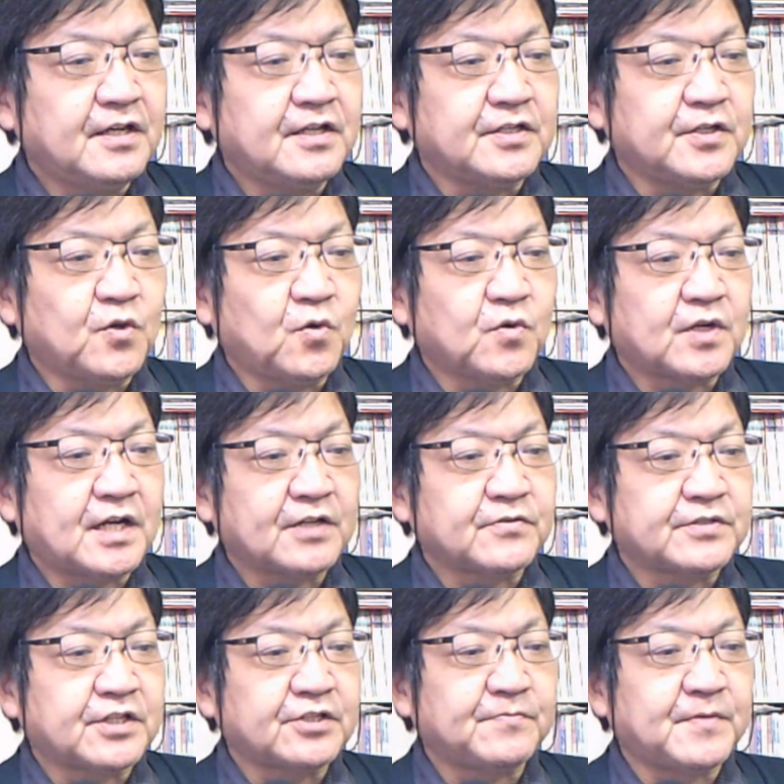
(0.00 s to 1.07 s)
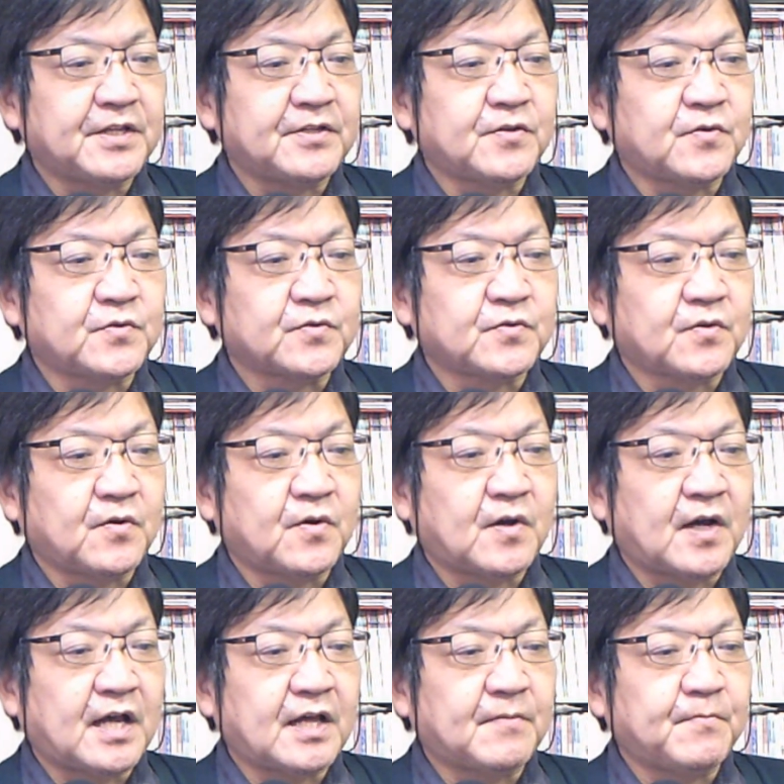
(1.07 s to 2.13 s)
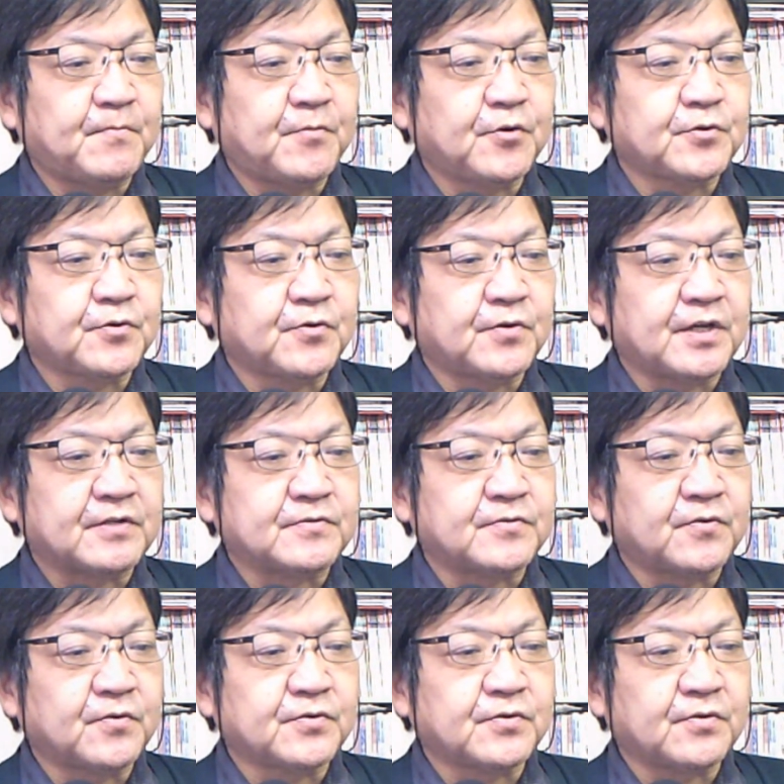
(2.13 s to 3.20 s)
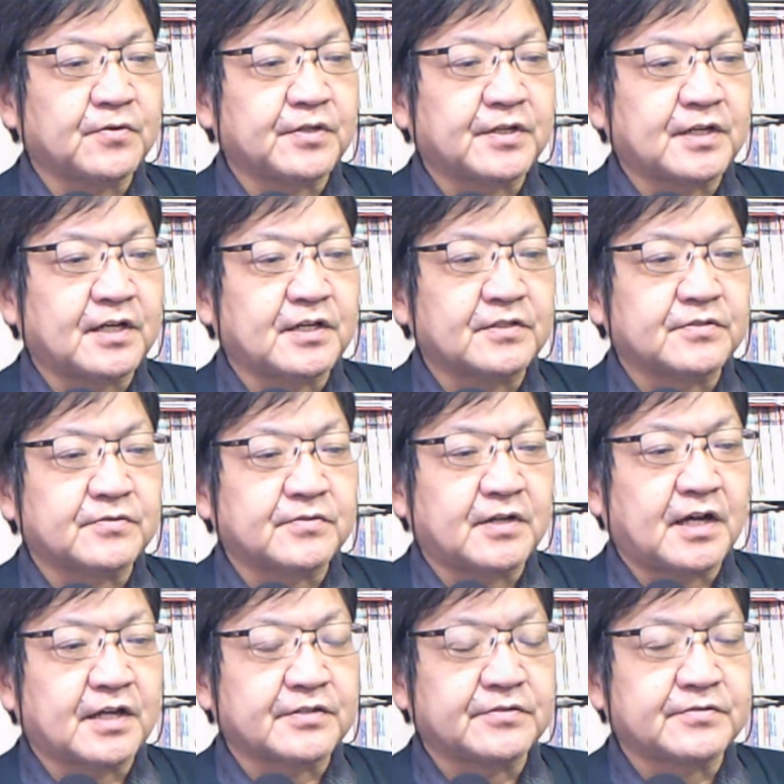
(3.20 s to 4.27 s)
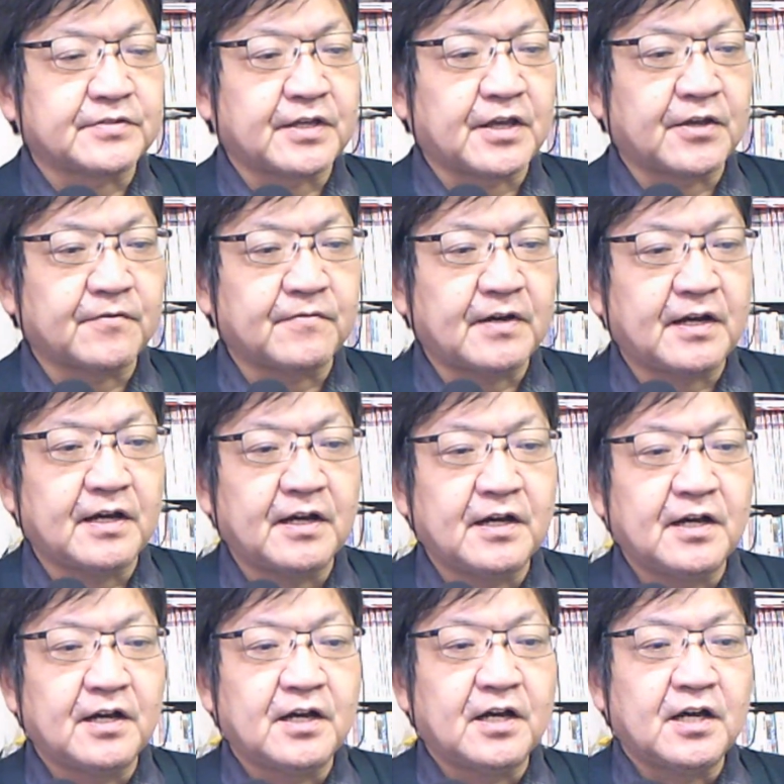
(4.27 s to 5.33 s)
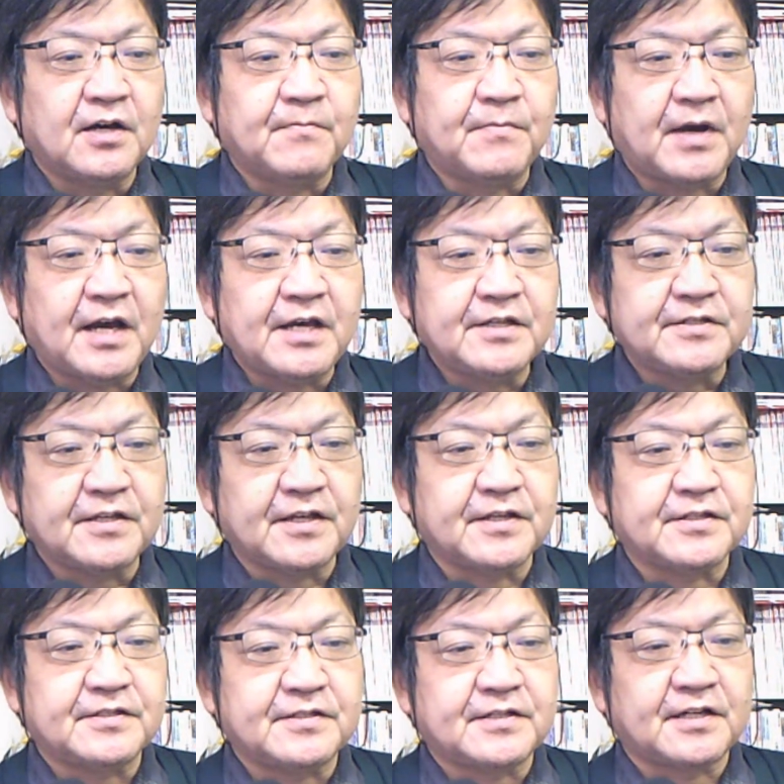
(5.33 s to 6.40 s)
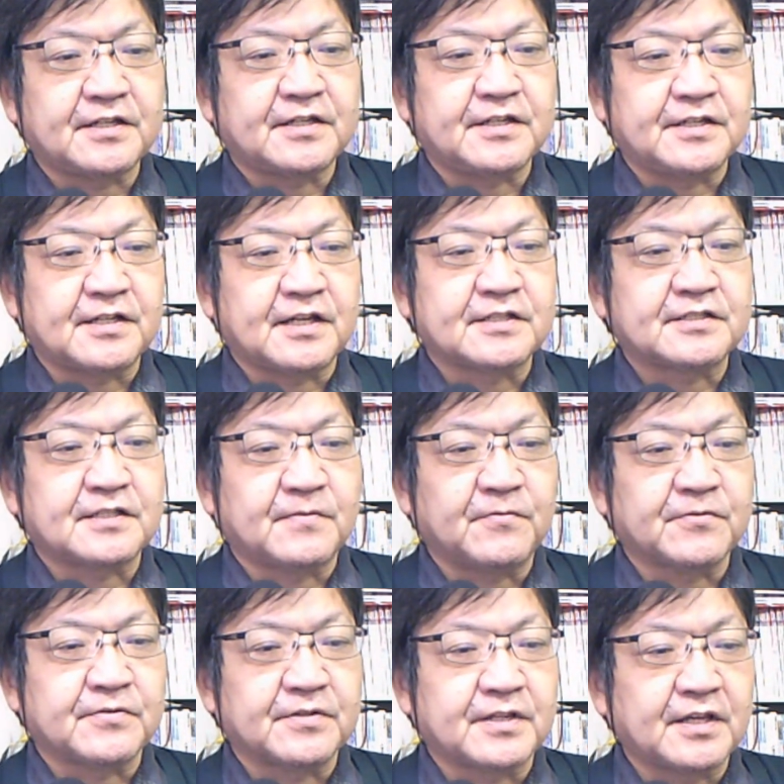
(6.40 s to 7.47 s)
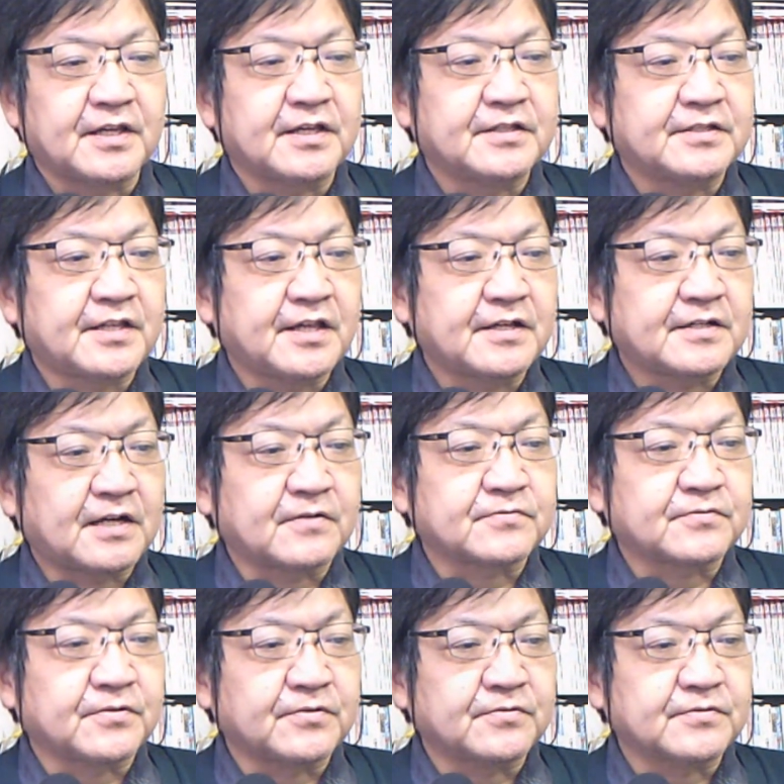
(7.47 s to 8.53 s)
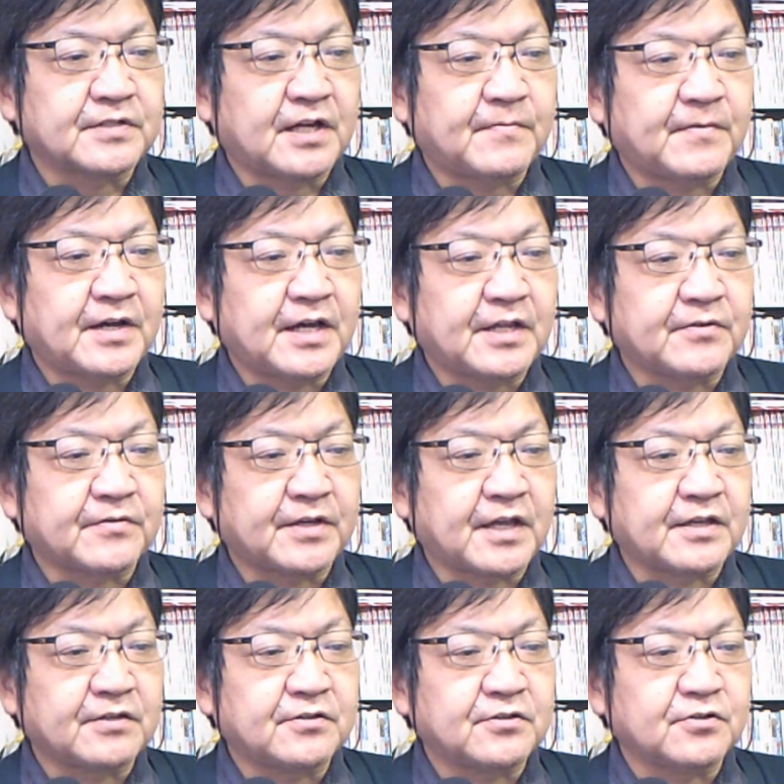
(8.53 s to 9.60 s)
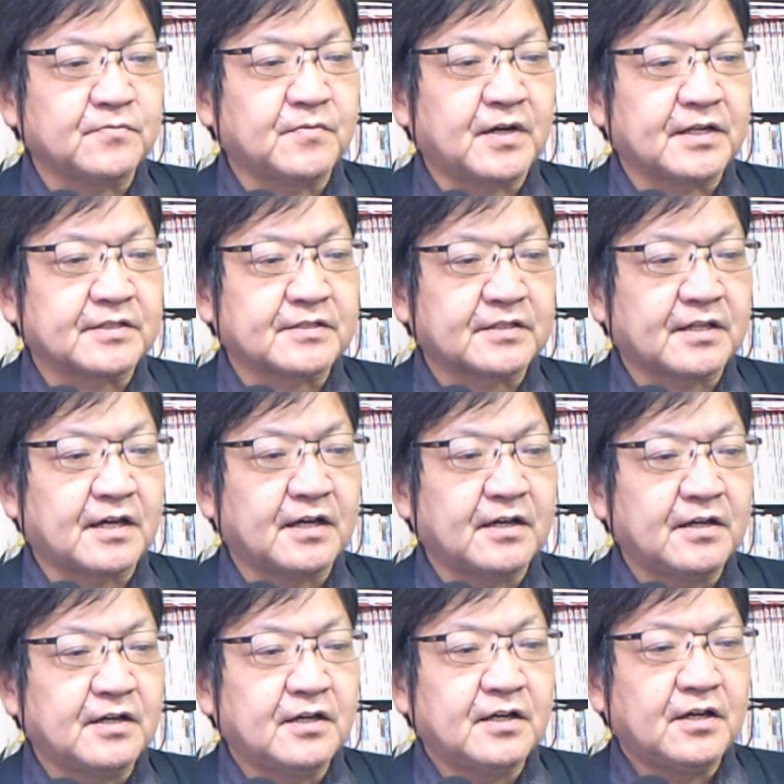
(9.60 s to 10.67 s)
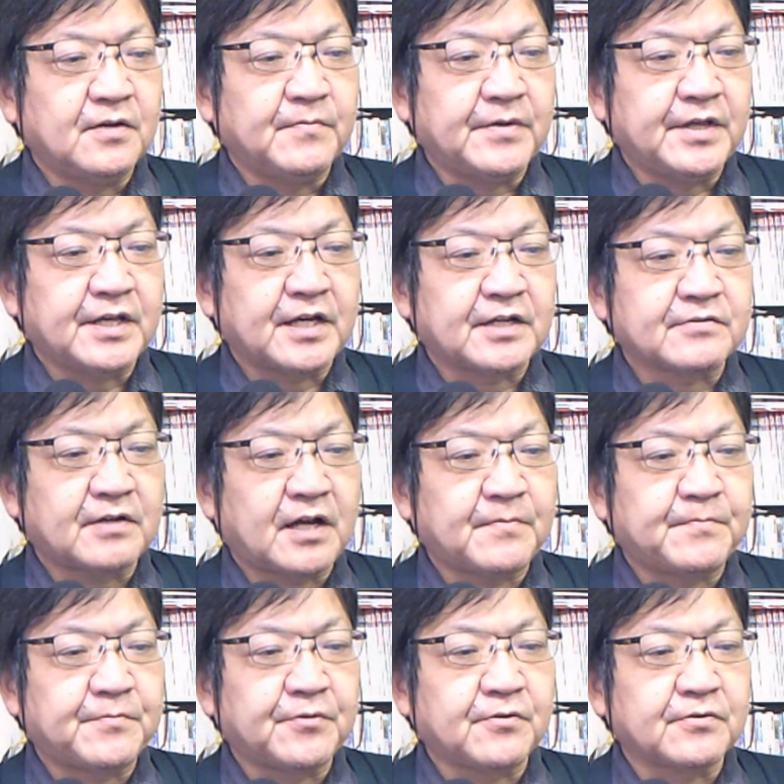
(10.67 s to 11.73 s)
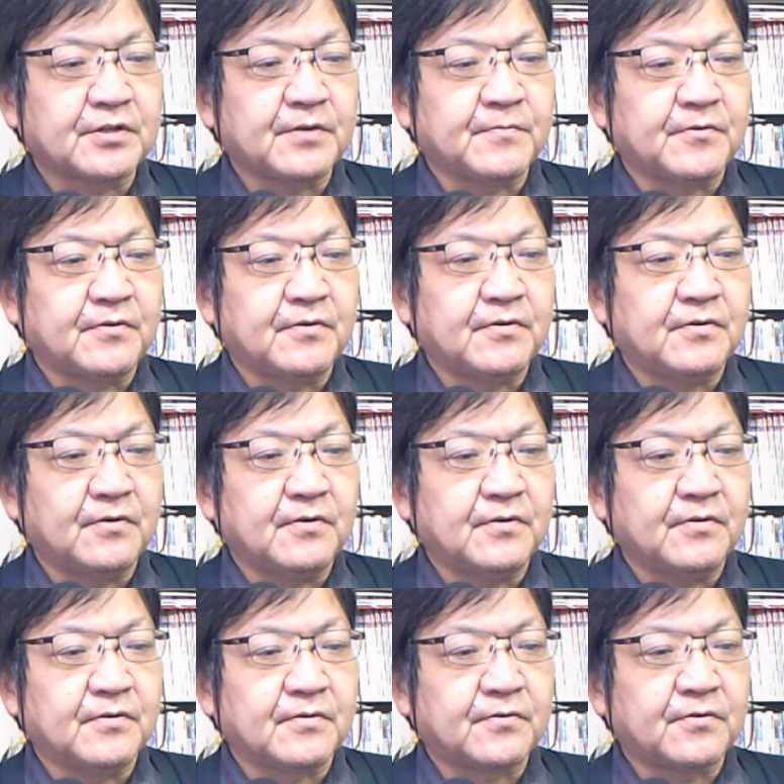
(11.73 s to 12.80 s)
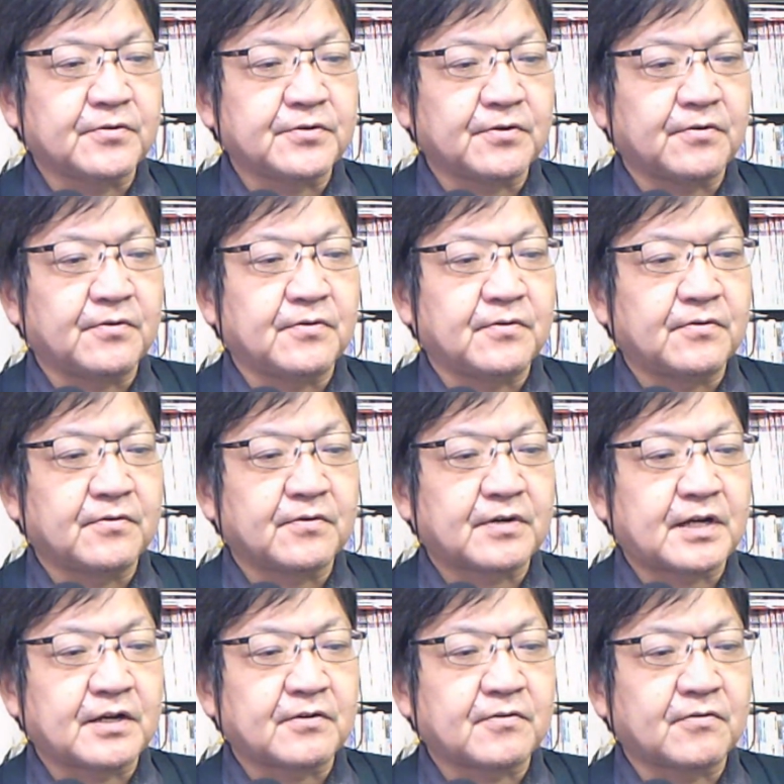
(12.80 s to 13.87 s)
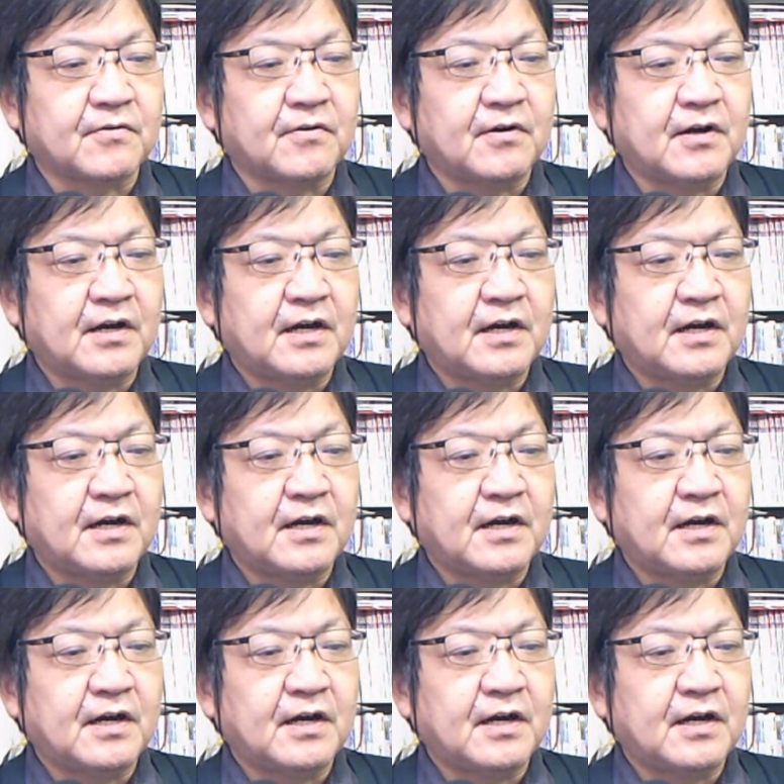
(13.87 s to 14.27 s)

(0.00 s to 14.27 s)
日本側の説明によると、安保条約5条に関する発言は、バイデン氏が切り出したもので、尖閣という名前の言及もあった。名画の発表でも、5条、かっこ、